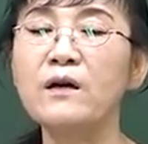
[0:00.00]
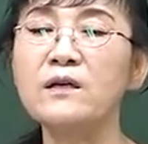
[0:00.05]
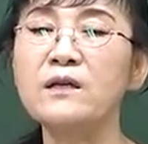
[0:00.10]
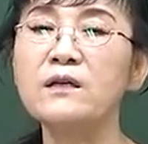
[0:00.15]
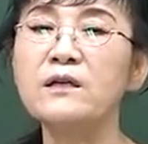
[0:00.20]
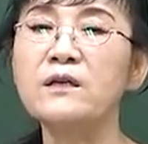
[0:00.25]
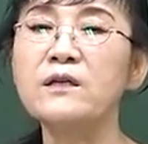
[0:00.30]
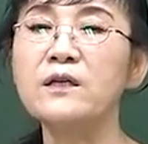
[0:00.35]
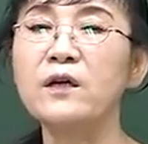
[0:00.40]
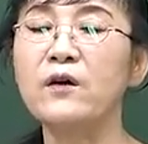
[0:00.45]

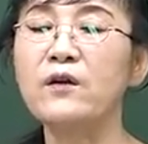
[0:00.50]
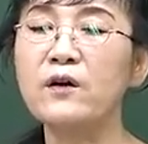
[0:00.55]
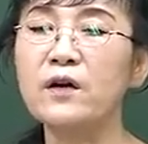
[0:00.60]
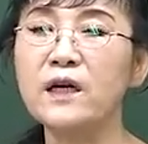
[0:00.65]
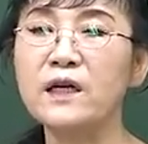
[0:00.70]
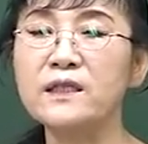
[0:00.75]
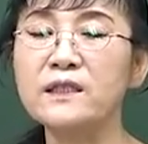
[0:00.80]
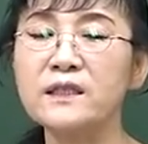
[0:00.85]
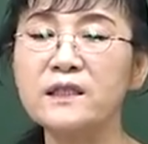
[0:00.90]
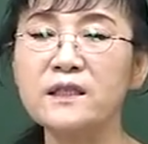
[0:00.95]
그 여러
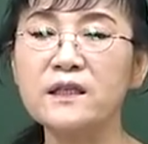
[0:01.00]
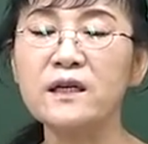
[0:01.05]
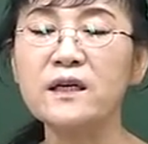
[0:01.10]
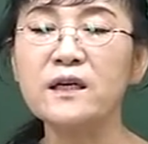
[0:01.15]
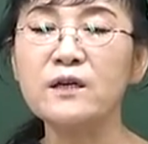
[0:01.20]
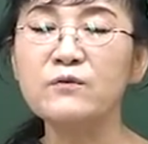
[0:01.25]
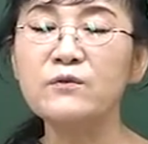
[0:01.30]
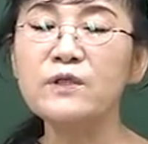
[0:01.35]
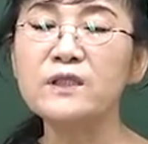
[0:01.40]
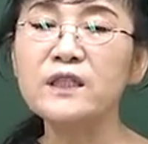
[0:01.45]
가지
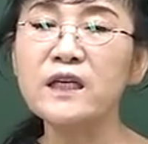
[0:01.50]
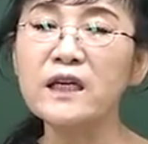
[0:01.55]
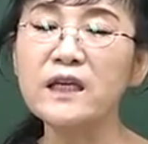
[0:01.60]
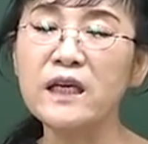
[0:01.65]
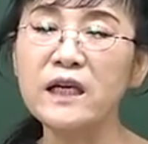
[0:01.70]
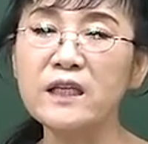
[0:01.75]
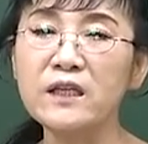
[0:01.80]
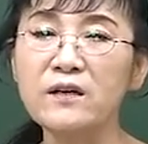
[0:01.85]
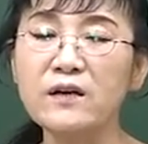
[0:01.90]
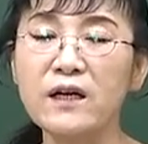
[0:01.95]
위생
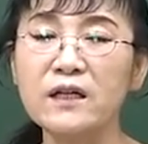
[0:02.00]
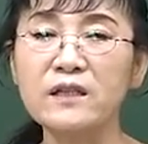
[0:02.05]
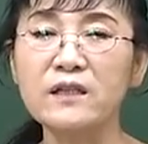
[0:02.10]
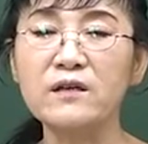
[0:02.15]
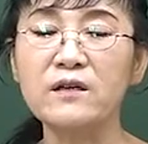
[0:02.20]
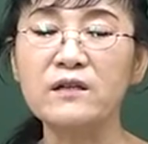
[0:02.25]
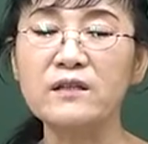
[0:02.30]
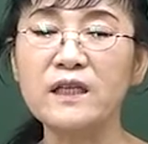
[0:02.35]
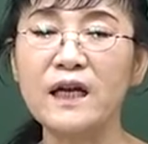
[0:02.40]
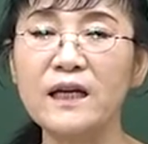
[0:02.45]
개념
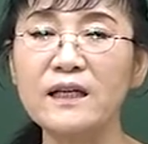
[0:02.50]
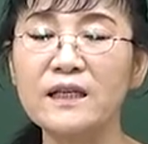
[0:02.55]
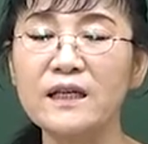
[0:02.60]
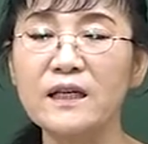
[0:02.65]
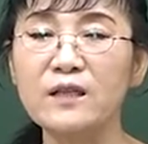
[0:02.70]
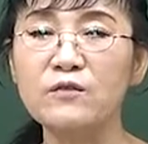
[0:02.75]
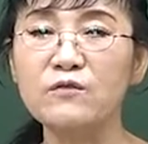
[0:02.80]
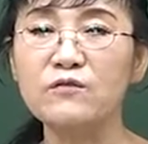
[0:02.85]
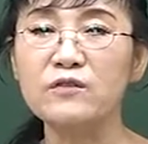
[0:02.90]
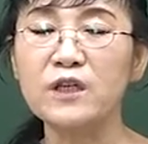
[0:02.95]
같은 걸 따른
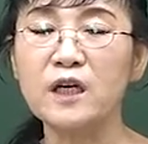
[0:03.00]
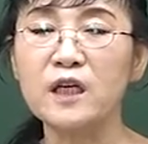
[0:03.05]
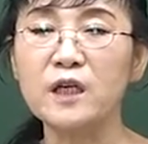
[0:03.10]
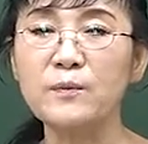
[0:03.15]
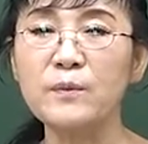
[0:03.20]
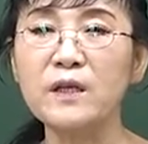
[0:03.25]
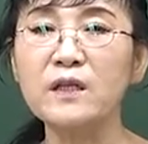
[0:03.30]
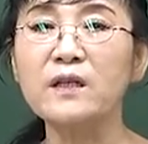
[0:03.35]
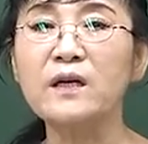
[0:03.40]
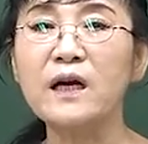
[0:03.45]
게
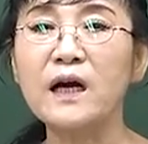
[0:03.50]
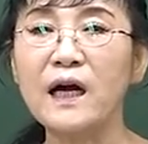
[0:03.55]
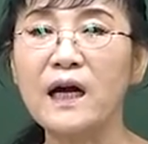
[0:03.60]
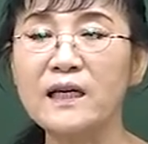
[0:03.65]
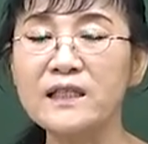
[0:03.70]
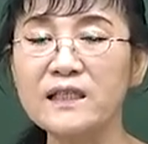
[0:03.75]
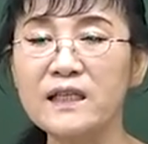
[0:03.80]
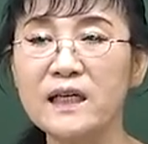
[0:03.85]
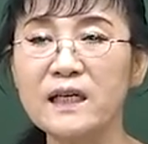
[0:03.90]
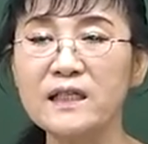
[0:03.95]
누구냐면
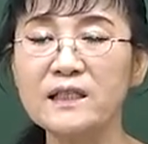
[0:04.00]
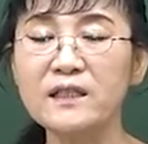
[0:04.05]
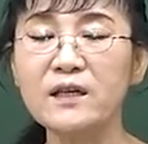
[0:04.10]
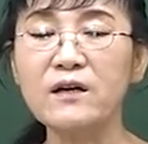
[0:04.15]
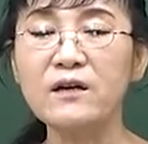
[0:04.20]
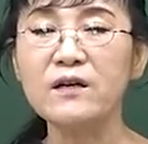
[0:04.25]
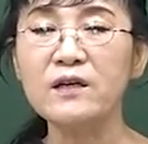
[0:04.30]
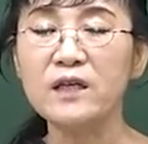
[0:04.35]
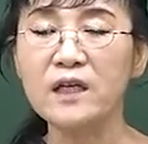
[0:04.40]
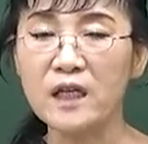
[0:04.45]

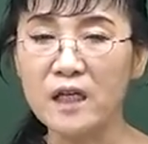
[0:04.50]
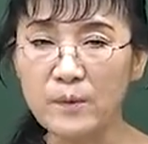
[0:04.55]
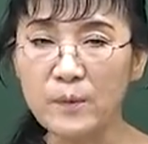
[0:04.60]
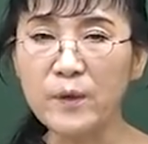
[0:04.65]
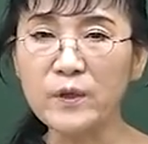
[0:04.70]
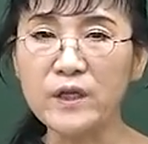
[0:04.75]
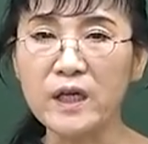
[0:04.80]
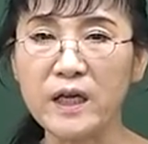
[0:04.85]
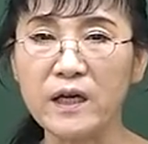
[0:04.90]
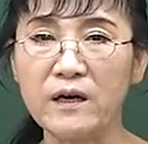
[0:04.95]
아시아에서
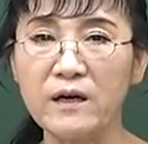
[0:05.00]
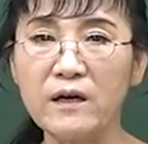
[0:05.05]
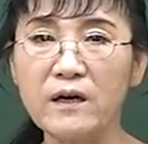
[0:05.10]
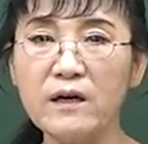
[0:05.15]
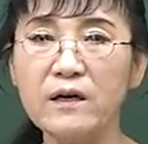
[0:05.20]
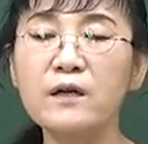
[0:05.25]
일본이에요.